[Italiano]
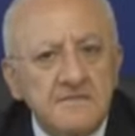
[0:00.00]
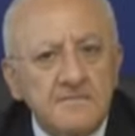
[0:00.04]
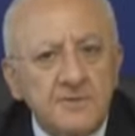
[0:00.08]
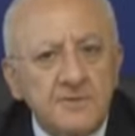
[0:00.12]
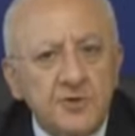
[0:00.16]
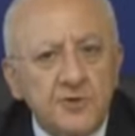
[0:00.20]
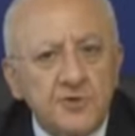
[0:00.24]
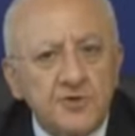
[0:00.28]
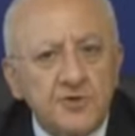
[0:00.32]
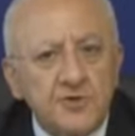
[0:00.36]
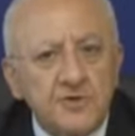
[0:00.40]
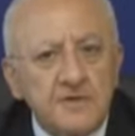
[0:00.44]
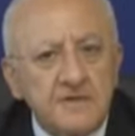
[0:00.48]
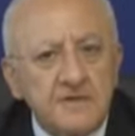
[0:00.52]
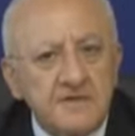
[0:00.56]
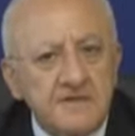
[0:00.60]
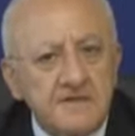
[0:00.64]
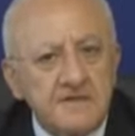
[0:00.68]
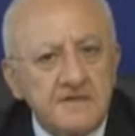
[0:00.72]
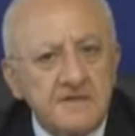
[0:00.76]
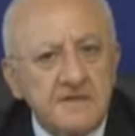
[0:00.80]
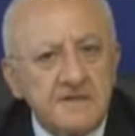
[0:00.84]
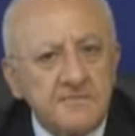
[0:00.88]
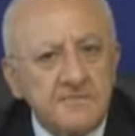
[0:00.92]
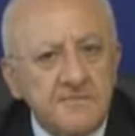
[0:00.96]
possa
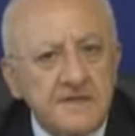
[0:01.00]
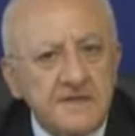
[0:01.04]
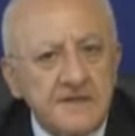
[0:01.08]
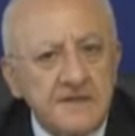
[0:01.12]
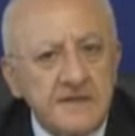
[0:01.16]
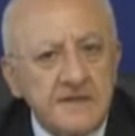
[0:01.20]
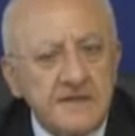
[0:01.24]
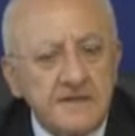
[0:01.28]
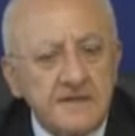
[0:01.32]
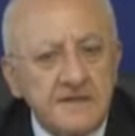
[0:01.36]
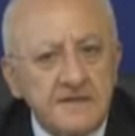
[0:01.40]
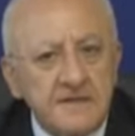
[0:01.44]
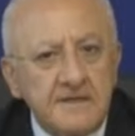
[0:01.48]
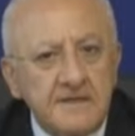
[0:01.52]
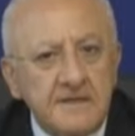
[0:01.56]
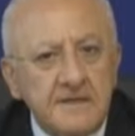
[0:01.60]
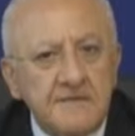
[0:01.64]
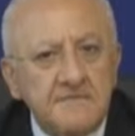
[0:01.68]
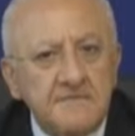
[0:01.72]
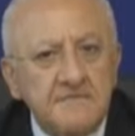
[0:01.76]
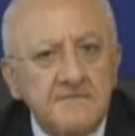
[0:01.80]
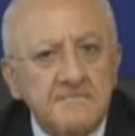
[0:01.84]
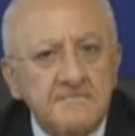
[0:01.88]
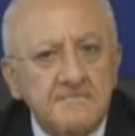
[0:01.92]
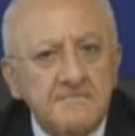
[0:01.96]

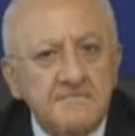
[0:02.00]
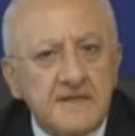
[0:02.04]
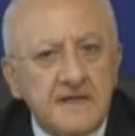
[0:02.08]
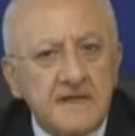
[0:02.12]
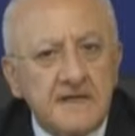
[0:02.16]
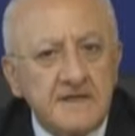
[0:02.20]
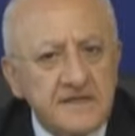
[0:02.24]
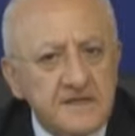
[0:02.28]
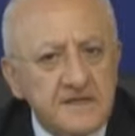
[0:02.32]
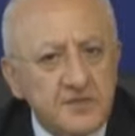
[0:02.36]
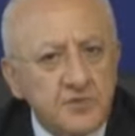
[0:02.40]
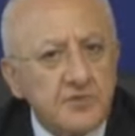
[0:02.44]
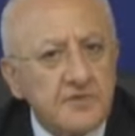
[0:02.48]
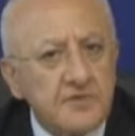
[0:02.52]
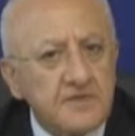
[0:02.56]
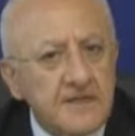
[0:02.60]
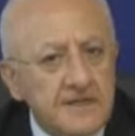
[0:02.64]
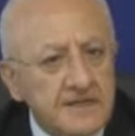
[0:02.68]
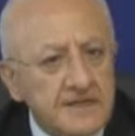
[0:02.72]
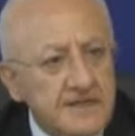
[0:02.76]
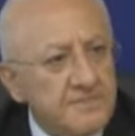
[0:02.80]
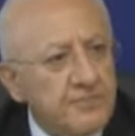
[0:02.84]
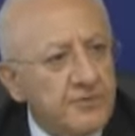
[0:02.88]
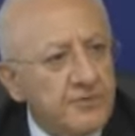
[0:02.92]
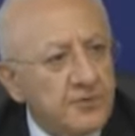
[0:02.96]
determinare
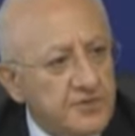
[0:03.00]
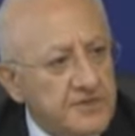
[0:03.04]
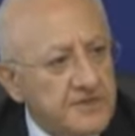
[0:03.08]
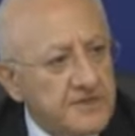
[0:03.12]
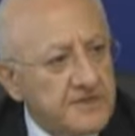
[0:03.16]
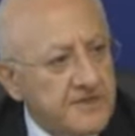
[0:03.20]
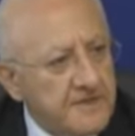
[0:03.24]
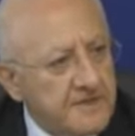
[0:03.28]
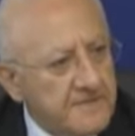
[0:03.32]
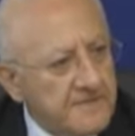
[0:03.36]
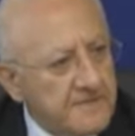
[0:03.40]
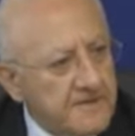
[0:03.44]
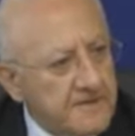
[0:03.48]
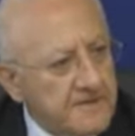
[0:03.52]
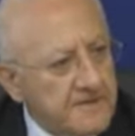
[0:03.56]
risultati positivi.